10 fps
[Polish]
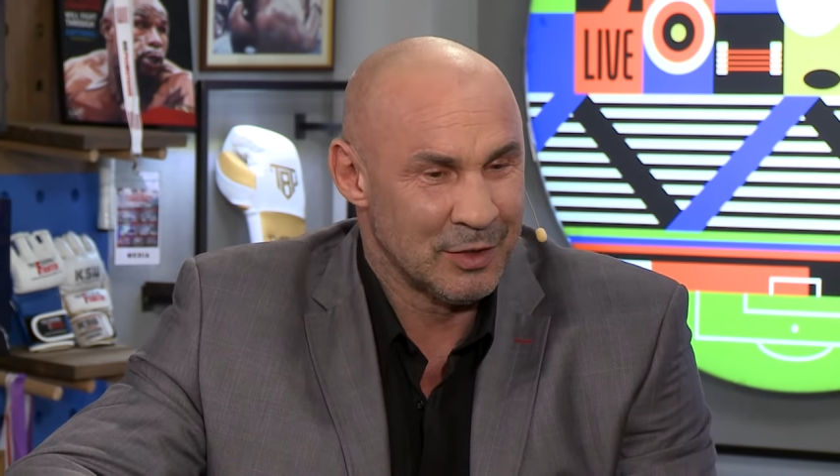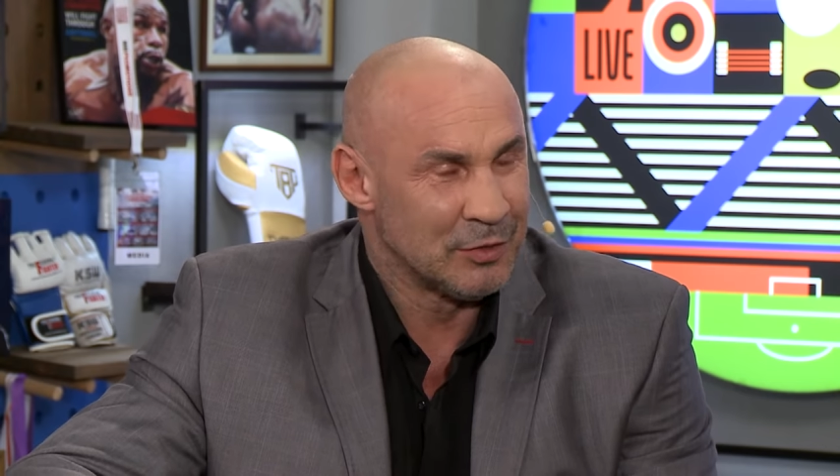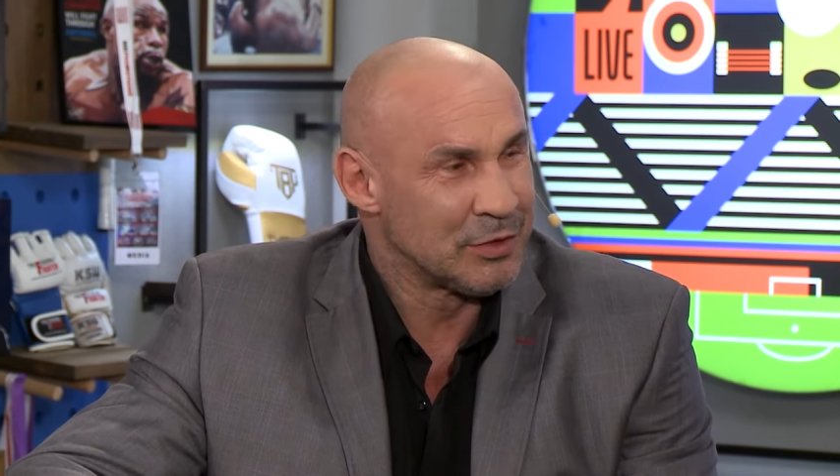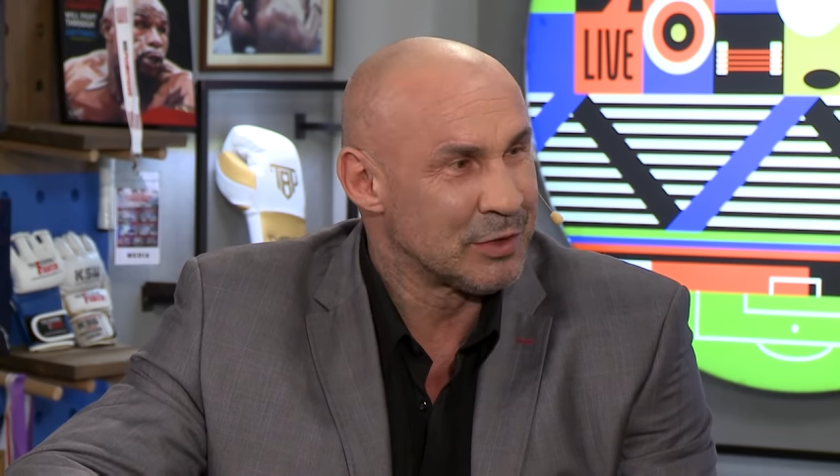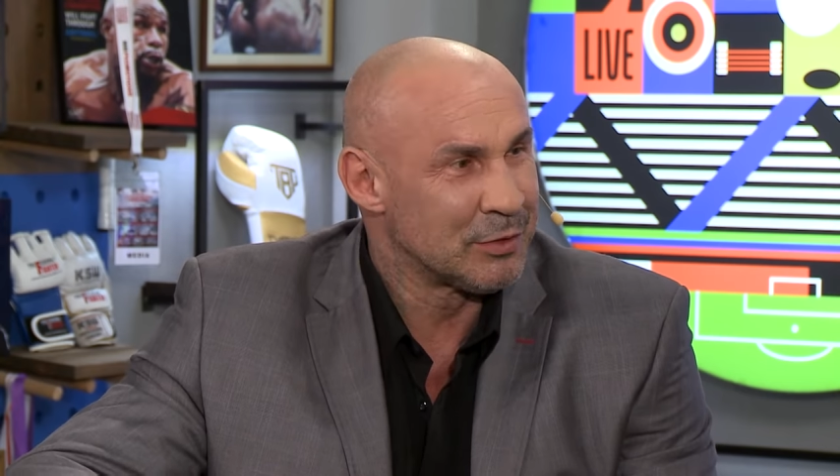
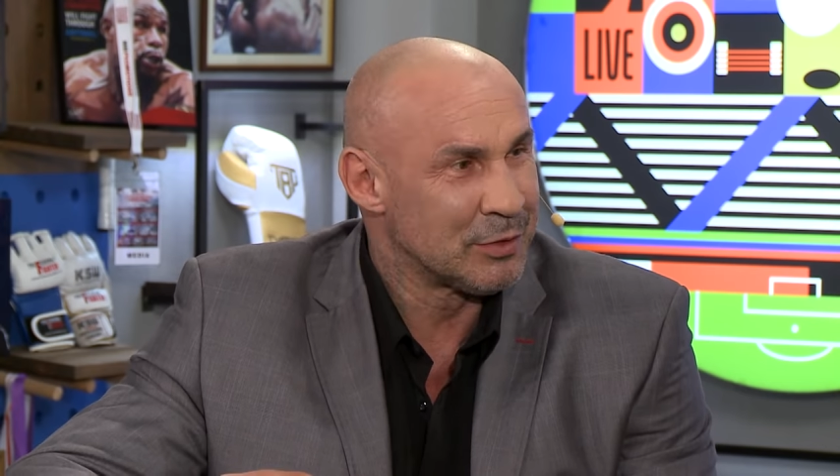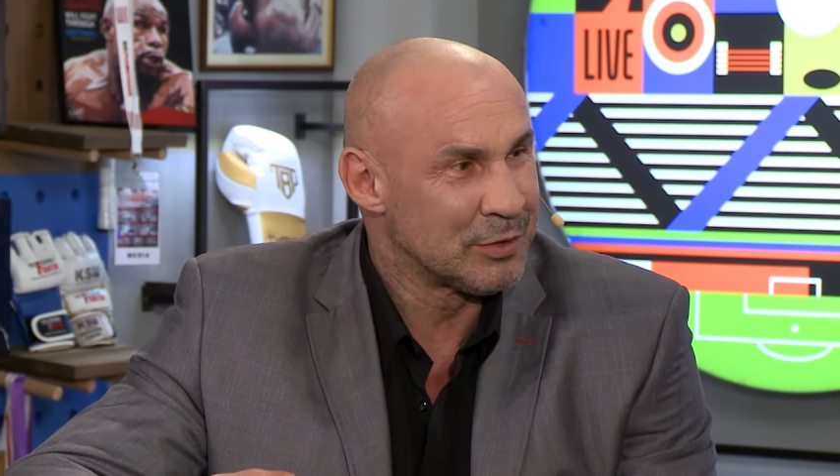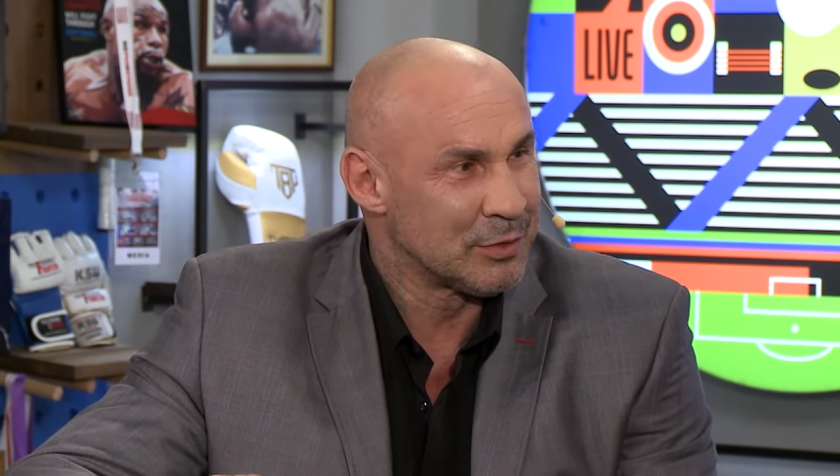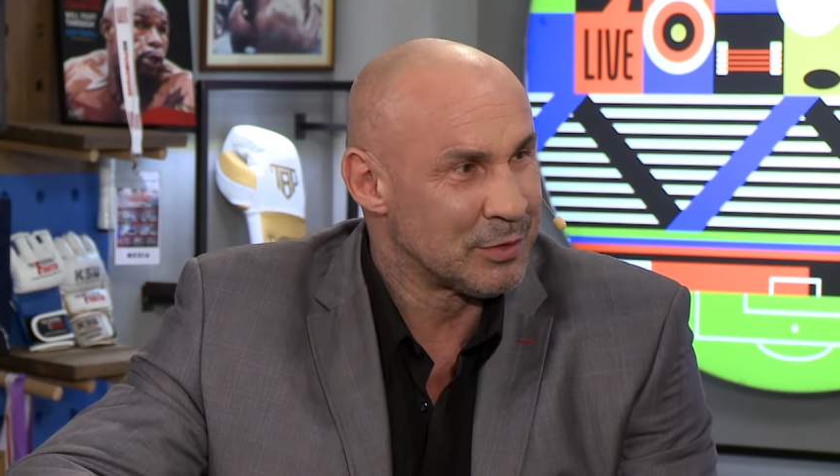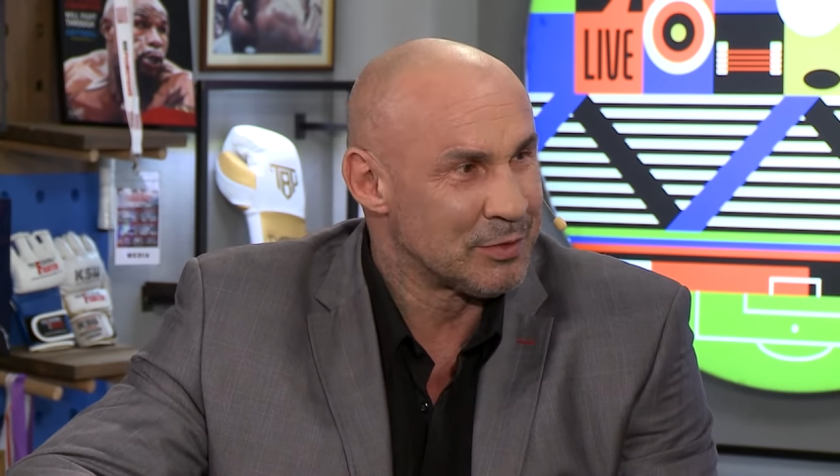kontraktu, o
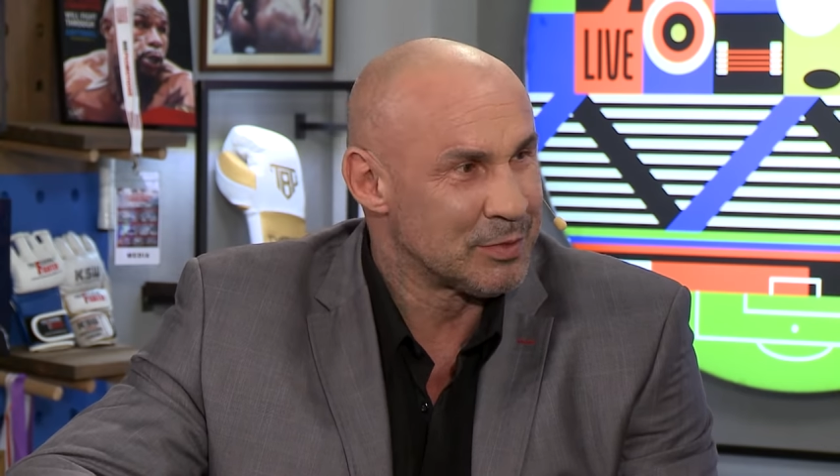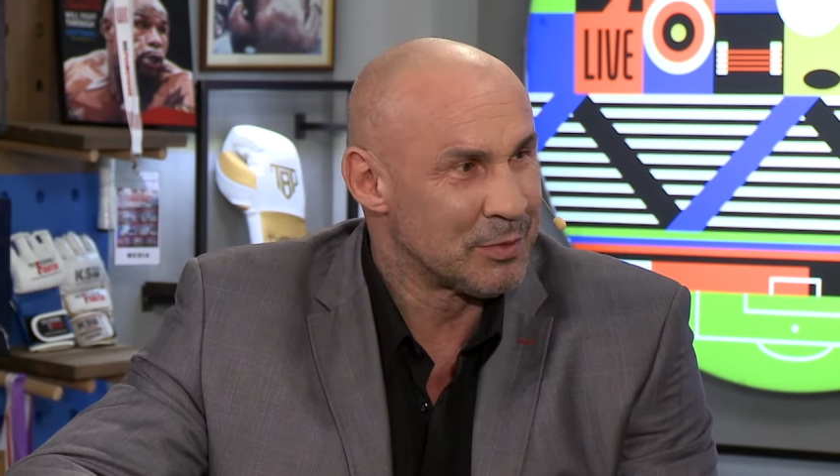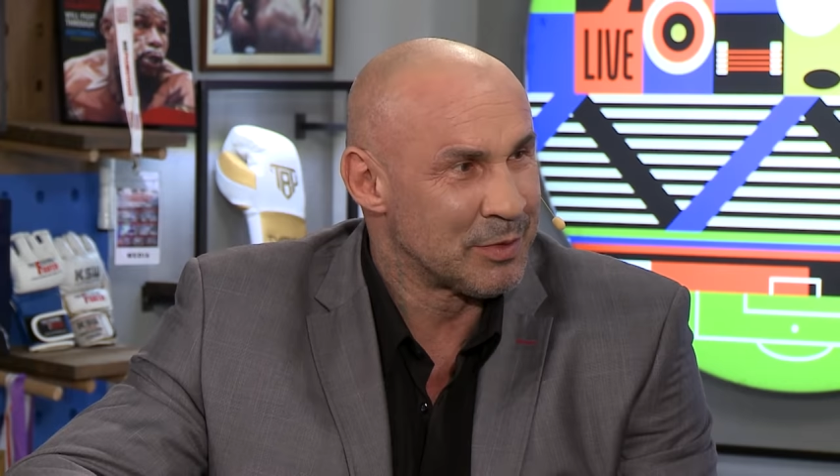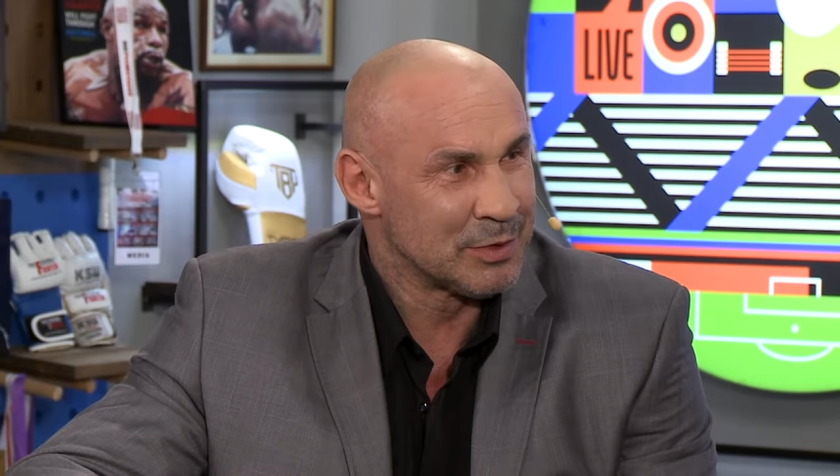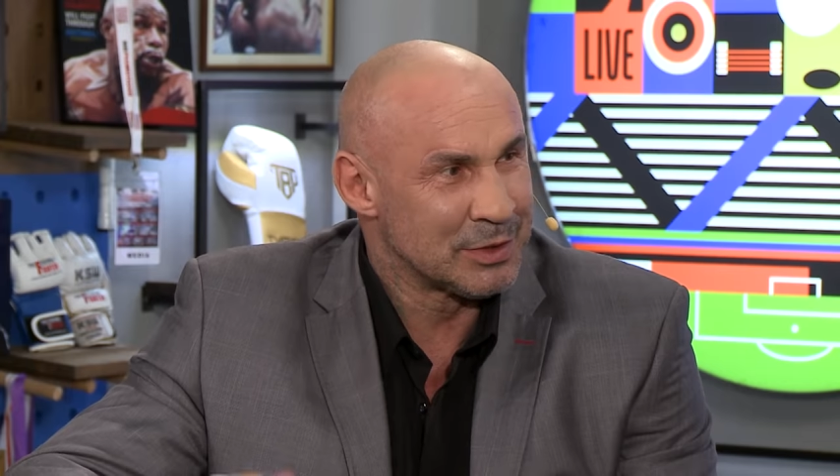którym
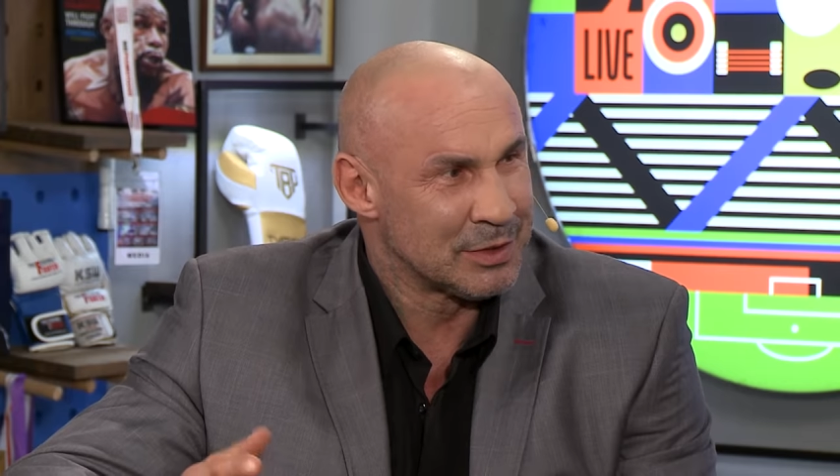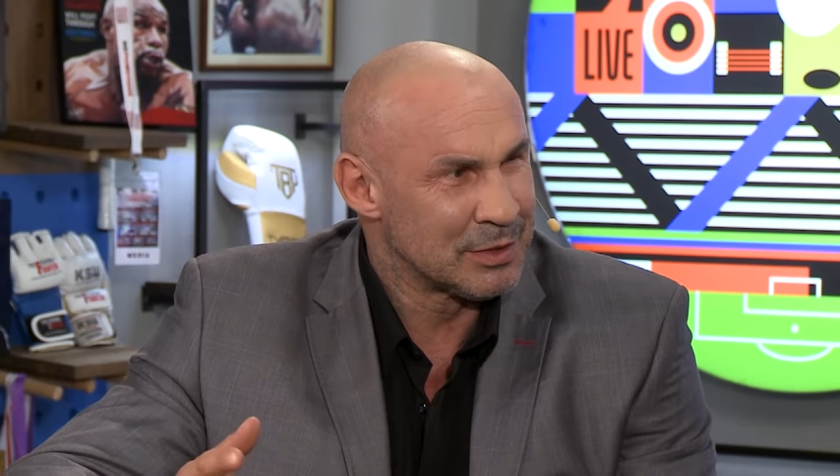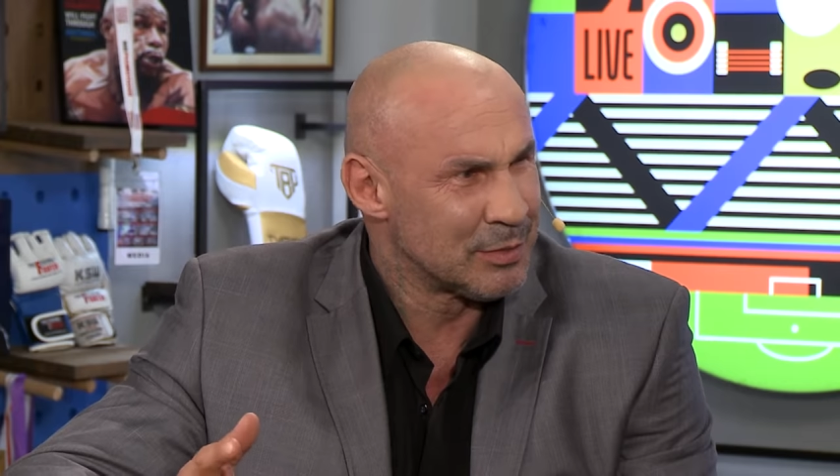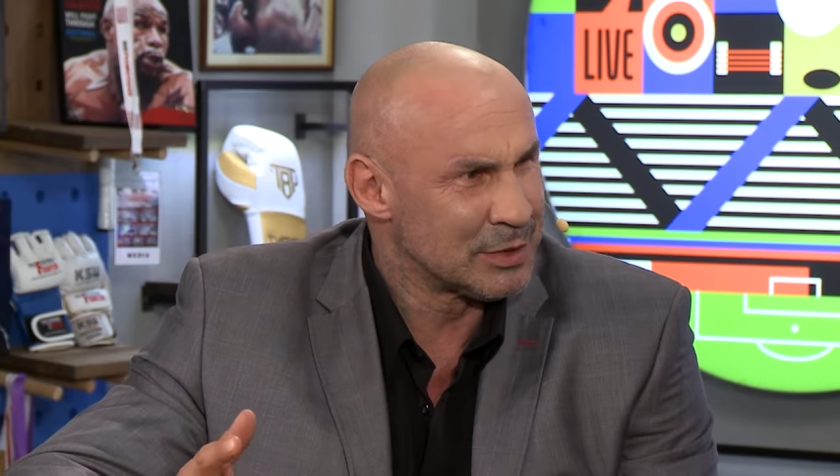wspomniałeś, na no, chyba